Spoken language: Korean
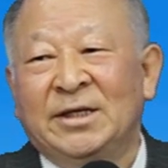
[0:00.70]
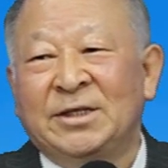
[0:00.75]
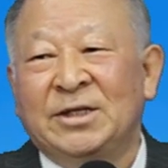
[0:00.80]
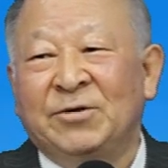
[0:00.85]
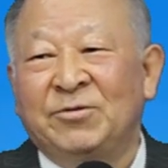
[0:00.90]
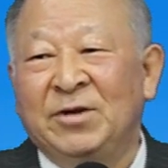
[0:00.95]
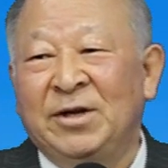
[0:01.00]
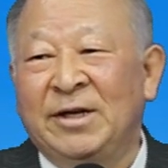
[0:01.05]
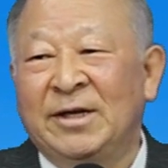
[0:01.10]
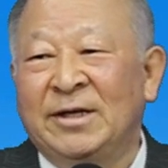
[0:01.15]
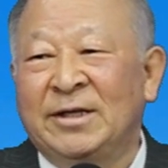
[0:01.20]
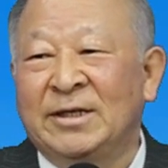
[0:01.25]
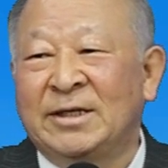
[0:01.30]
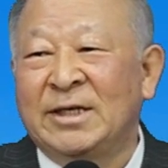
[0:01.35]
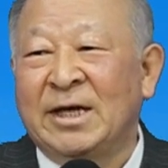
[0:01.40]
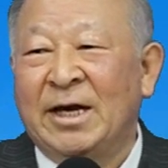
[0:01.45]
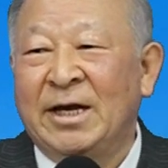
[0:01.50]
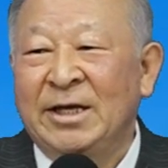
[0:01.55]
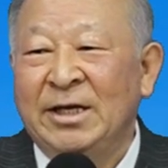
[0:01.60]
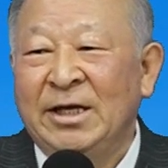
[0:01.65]
자, 우리는
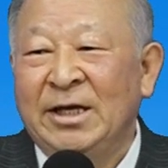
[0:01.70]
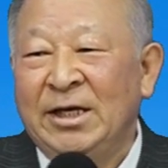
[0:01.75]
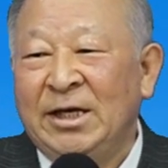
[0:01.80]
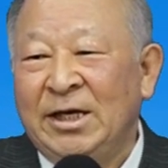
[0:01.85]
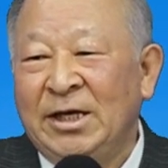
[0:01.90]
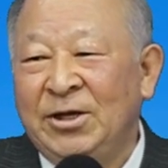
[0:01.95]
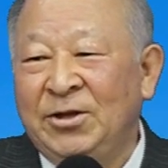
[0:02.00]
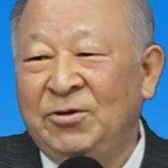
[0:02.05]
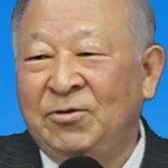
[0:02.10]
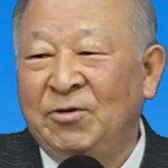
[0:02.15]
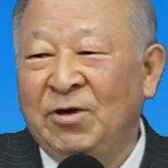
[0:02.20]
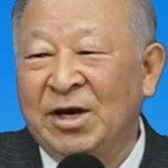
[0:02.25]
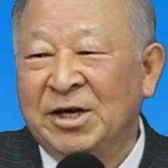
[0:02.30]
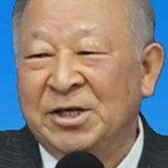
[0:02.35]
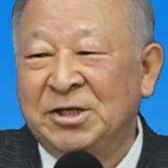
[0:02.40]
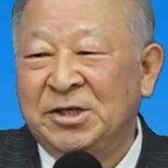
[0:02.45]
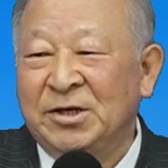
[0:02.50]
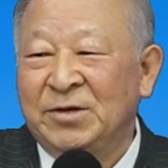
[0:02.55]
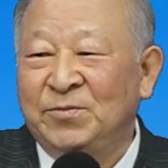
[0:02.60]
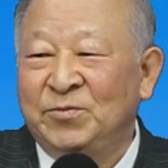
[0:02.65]
자,
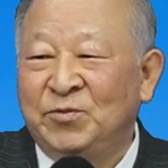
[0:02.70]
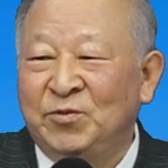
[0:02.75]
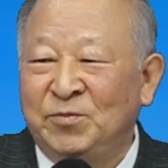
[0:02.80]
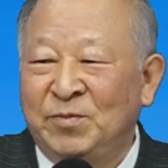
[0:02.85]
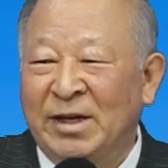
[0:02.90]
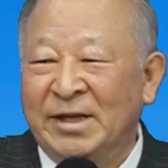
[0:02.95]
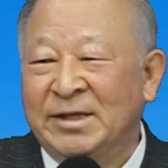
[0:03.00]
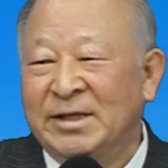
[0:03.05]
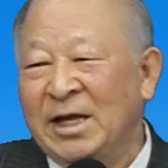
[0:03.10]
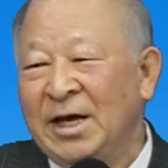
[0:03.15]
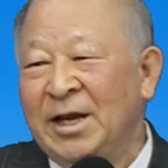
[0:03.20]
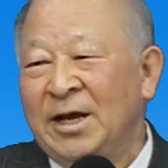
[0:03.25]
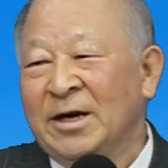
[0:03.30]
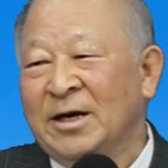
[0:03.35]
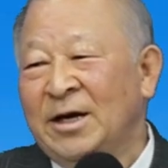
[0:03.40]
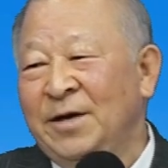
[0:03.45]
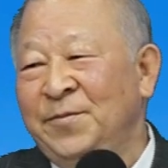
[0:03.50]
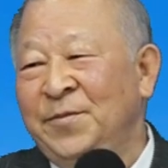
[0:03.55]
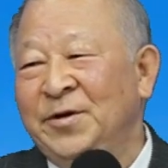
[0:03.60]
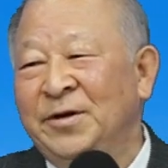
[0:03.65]
인도하시는 분만
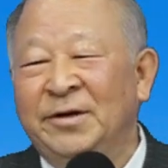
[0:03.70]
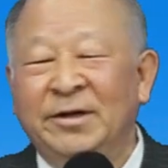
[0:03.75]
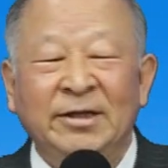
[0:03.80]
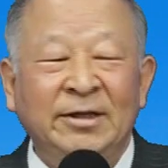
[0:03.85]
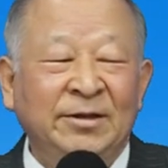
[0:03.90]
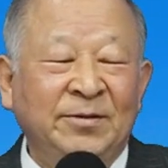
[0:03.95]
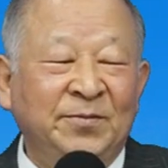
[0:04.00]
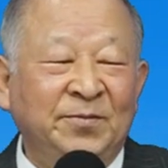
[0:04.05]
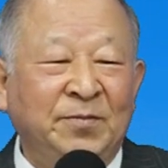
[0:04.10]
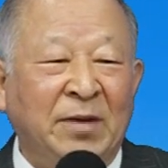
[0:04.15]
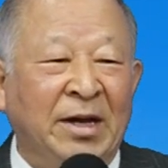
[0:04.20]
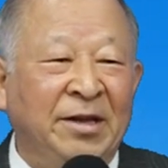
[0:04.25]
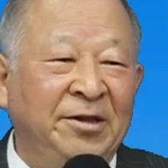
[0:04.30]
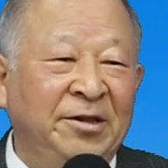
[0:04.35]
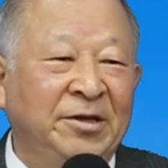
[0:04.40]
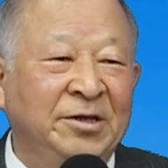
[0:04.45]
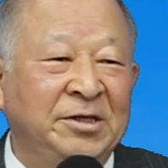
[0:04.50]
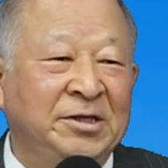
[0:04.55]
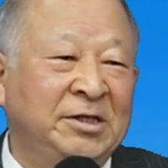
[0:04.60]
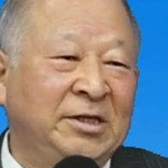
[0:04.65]
따라가면은
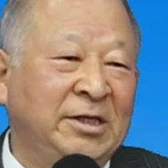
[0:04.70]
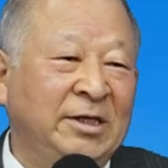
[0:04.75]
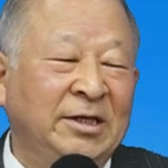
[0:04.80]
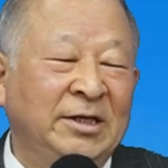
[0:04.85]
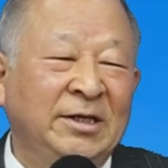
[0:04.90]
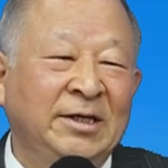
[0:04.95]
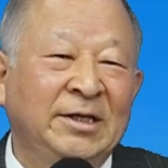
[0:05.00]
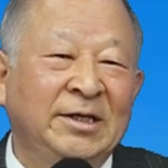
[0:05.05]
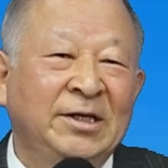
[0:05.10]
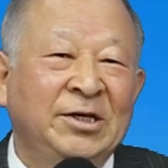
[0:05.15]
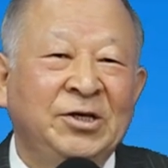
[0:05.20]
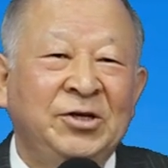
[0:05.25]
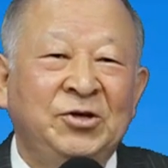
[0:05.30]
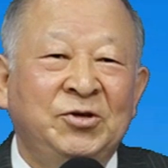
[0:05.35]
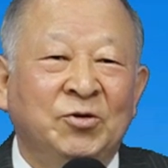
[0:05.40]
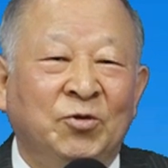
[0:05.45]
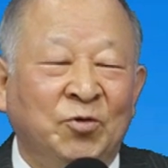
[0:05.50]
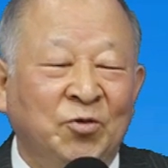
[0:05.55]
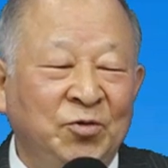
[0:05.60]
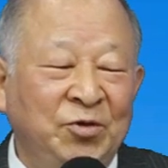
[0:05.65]
반드시
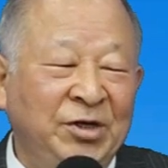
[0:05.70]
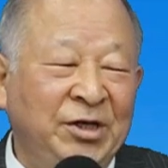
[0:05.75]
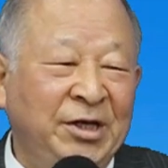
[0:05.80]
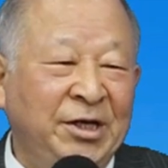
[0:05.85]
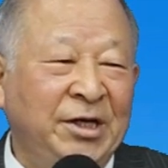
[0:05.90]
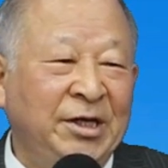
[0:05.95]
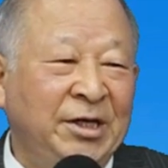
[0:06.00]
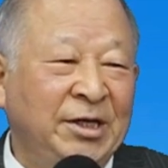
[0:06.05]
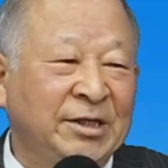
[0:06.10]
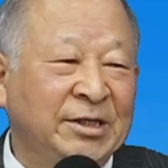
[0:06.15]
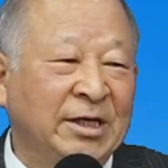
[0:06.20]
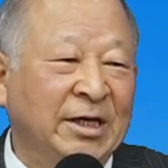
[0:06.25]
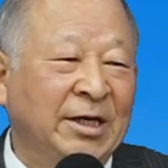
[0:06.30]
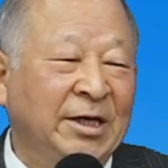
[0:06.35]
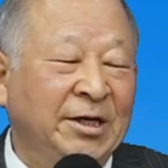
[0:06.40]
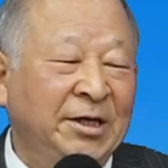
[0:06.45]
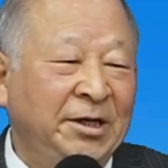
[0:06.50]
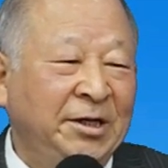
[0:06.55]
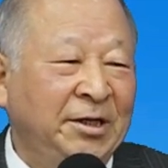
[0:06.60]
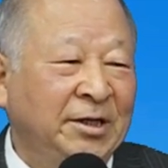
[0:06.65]
좋은 일이 자,
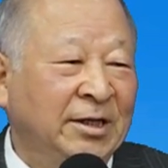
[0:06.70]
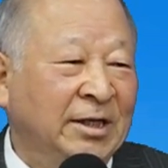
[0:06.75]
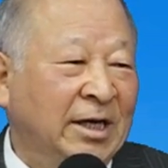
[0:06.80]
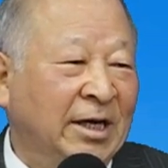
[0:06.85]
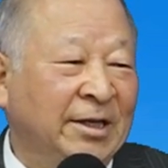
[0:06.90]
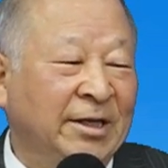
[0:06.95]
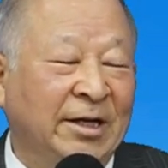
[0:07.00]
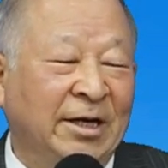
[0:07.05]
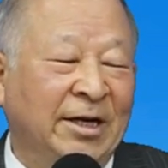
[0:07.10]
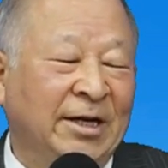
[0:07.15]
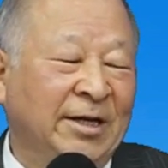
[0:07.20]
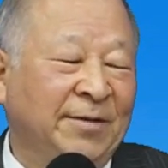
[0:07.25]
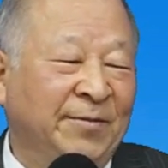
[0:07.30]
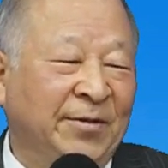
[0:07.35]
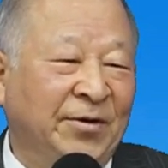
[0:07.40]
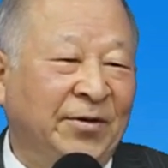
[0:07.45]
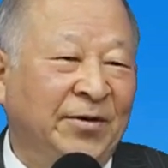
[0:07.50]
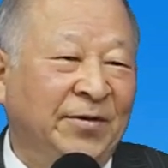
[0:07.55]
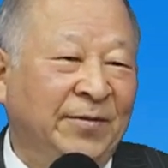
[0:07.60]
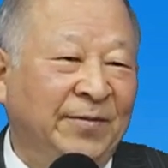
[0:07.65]
일어난다는
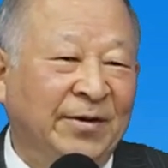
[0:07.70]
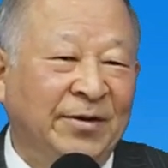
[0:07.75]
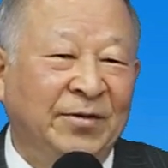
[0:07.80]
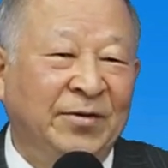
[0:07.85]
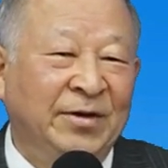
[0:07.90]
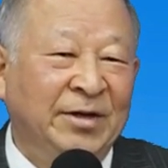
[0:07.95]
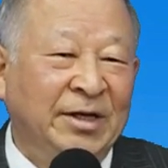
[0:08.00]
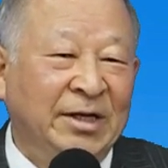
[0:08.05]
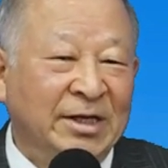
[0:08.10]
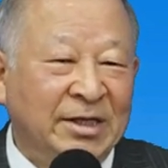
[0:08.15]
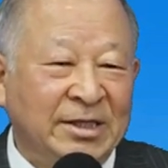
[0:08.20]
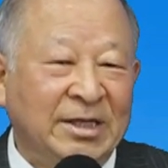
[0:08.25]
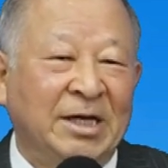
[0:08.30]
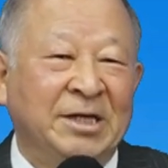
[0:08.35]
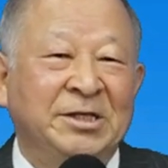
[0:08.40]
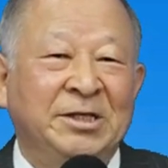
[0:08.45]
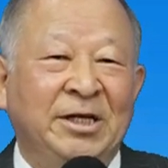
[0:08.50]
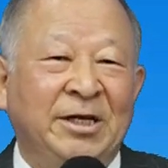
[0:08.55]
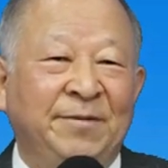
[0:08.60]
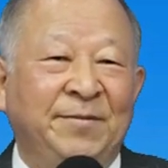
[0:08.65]
바로, 바로
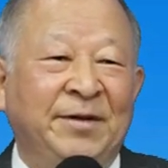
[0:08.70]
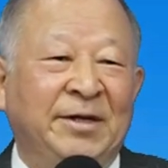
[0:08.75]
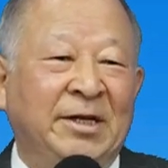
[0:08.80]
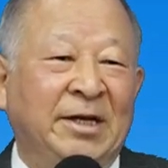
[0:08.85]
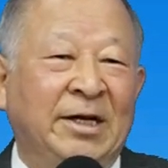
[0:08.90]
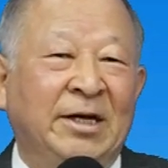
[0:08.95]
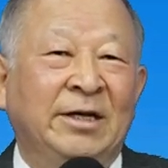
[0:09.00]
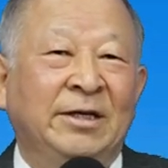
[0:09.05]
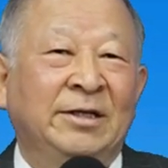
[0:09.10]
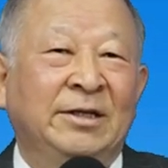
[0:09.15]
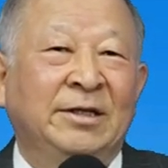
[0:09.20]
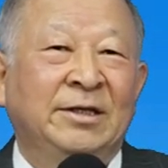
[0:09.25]
사실입니다.